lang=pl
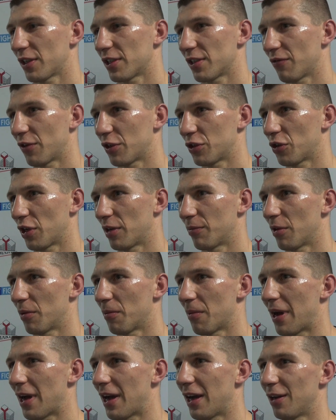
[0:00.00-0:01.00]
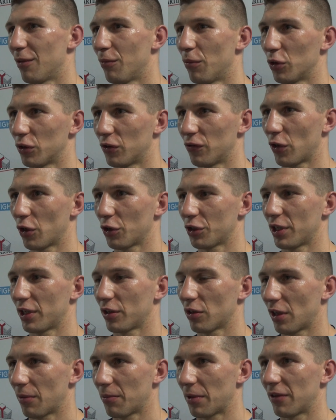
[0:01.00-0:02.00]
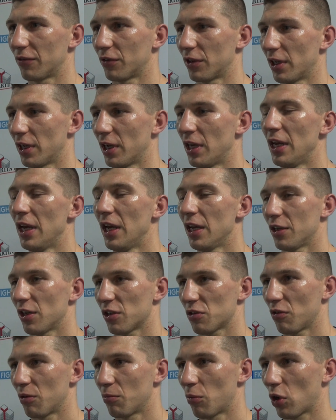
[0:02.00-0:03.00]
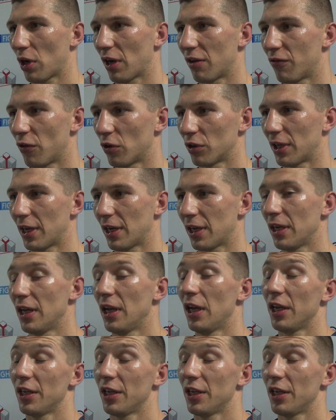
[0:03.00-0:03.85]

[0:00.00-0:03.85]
chce wejść do MMA albo odwrotnie, to naprawdę jest głęboka woda.